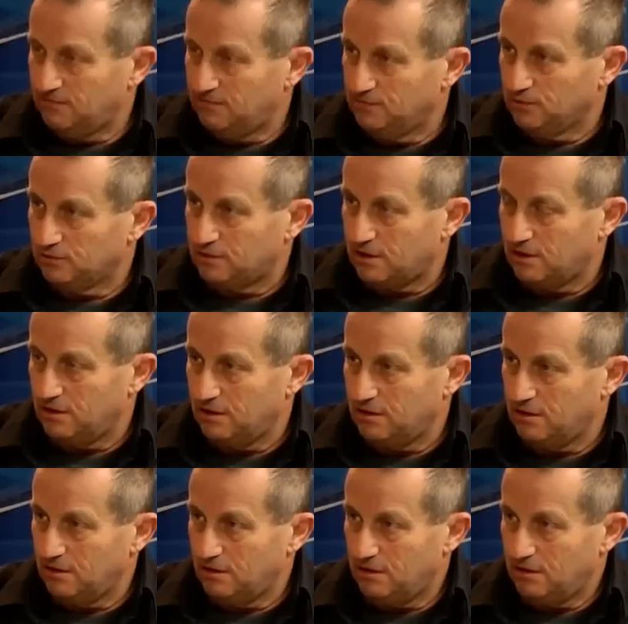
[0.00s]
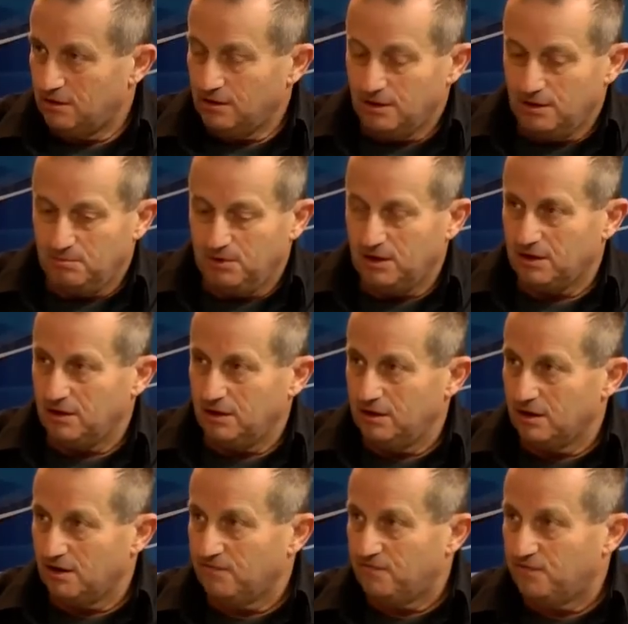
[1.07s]
внутренние да, меры да, и
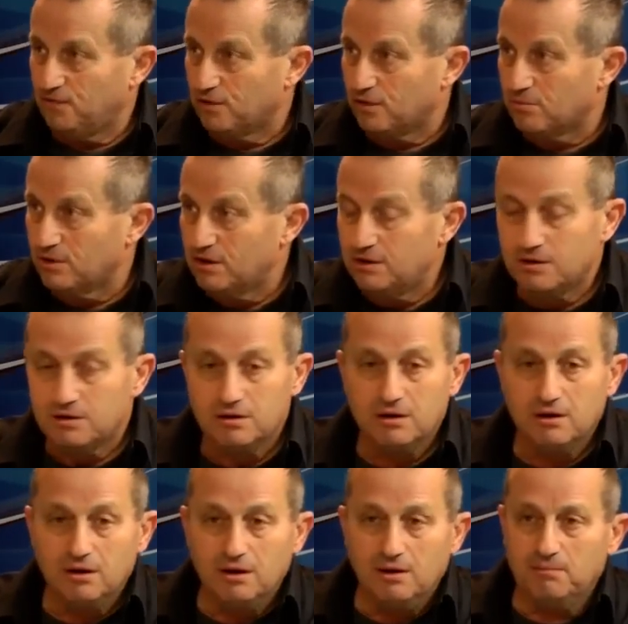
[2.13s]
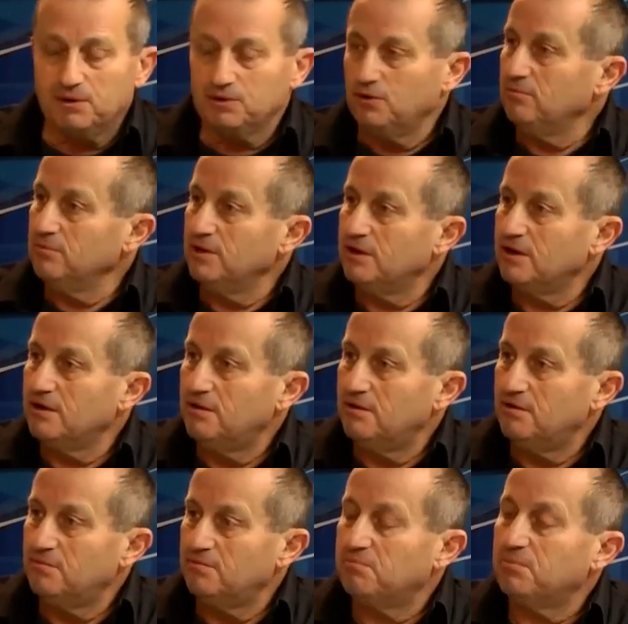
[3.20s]
да, реформы. Да, да, да. Подобные,
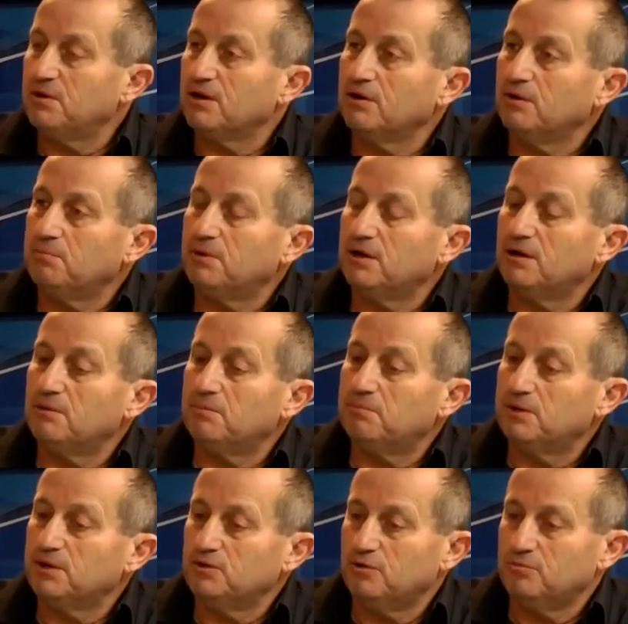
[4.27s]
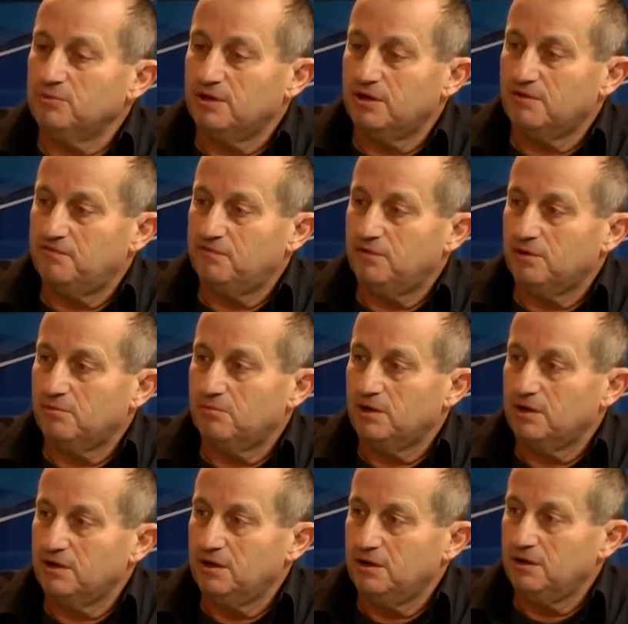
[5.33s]
ре, по, по, подобные реформы
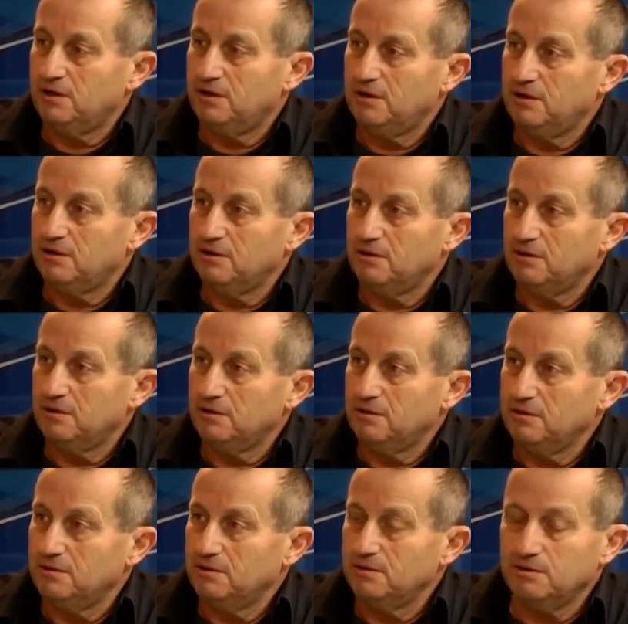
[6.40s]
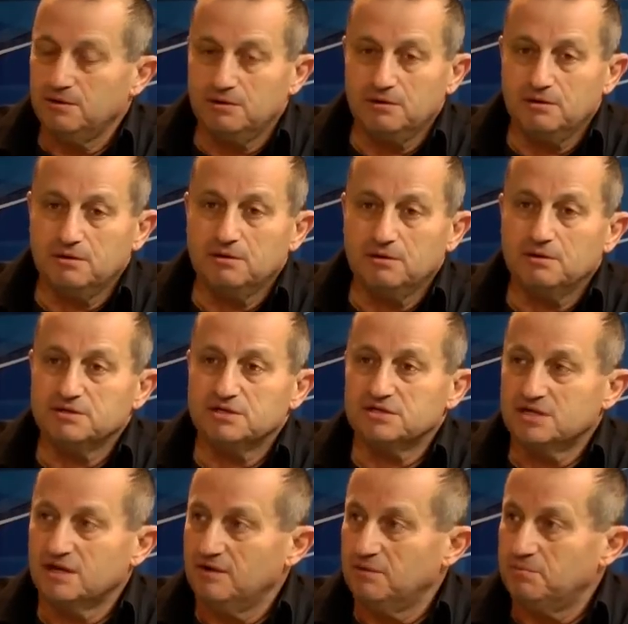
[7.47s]
они э,
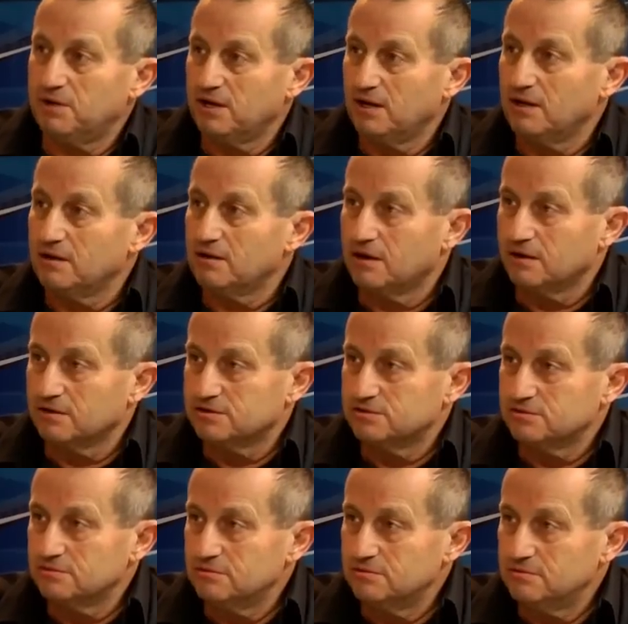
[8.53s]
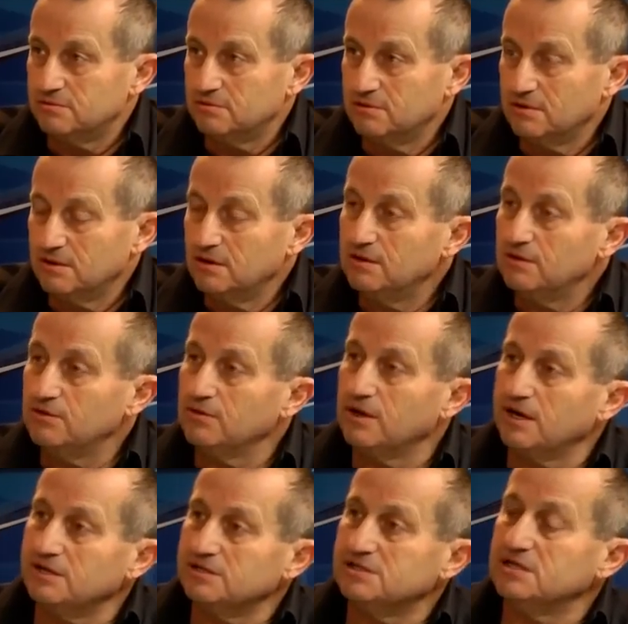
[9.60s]
заставили принять Грецию. Да, Но да,
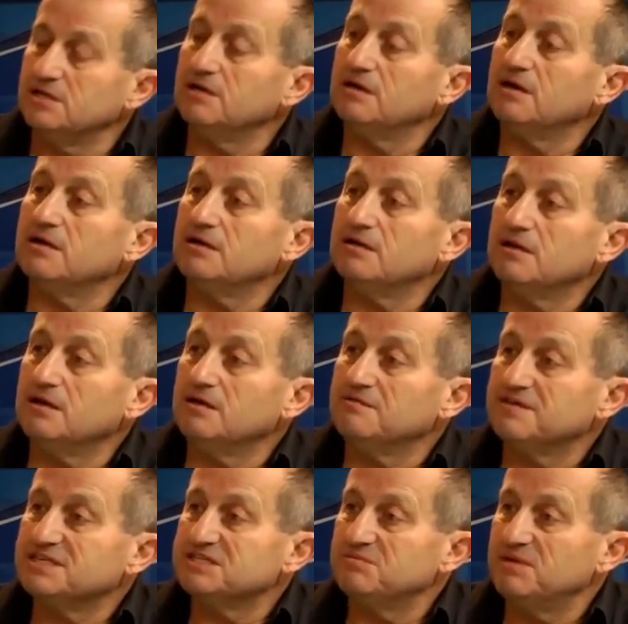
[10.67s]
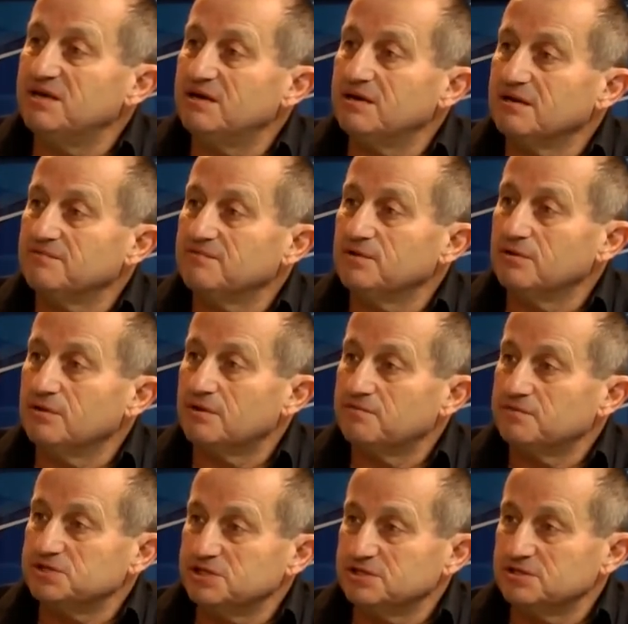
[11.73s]
Греции да, они дали 20 миллиардов долларов,
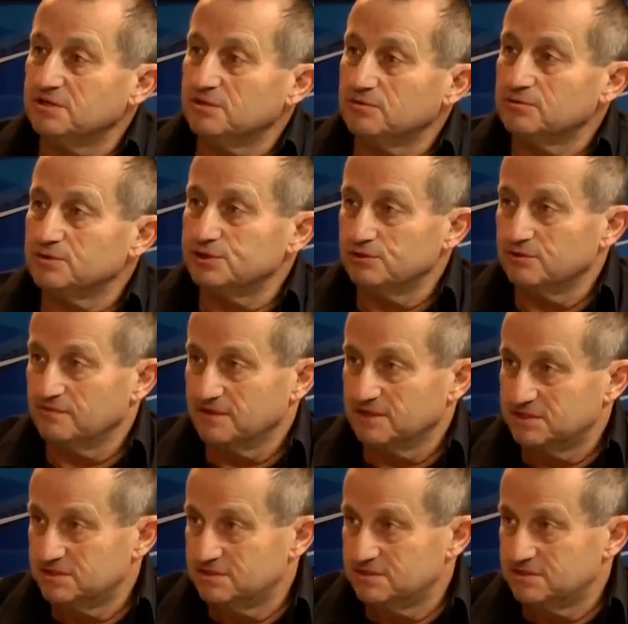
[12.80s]
и сейчас дадут еще 20.